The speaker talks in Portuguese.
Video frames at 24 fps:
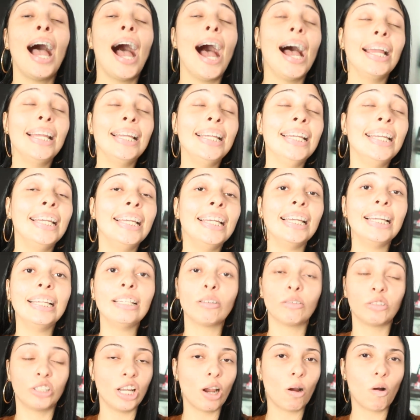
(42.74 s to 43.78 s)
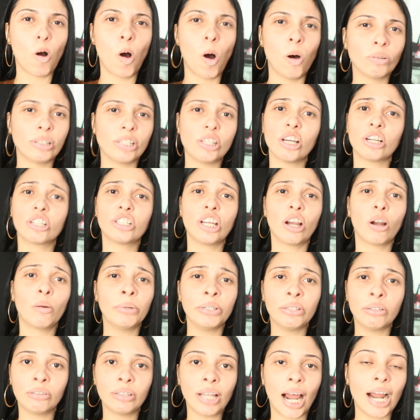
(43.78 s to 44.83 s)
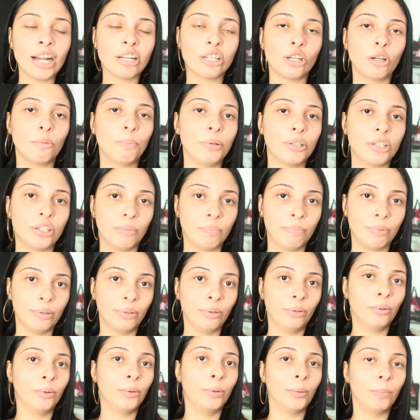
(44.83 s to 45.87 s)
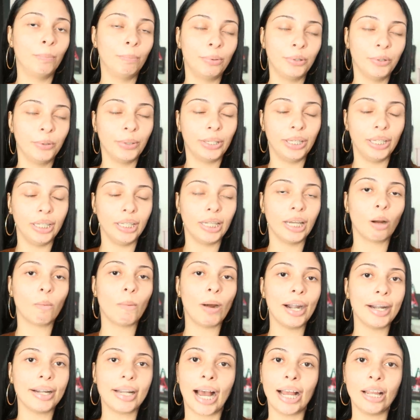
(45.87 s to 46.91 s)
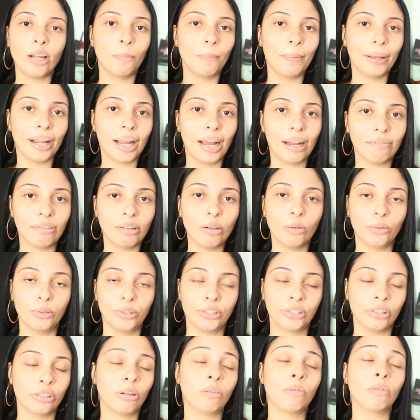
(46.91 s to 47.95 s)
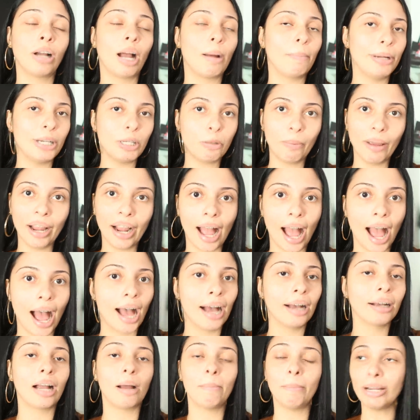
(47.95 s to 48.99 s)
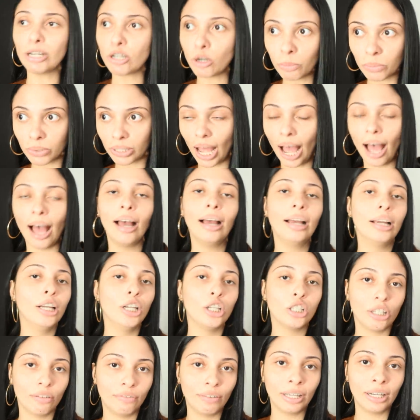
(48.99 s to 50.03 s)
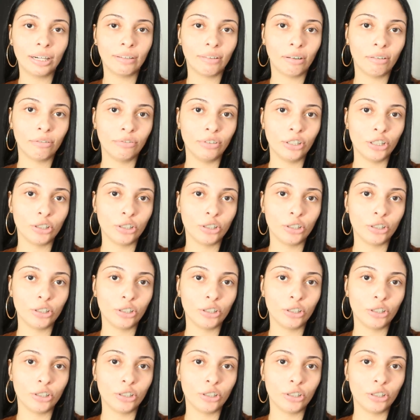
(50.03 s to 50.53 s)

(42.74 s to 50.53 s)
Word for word: Aí chegou ontem, só que chegou muito tarde, eu pedi pro, pro guia guardar e eu pegava hoje. Então acabei de pegar, acabei de almoçar e já vim gravar o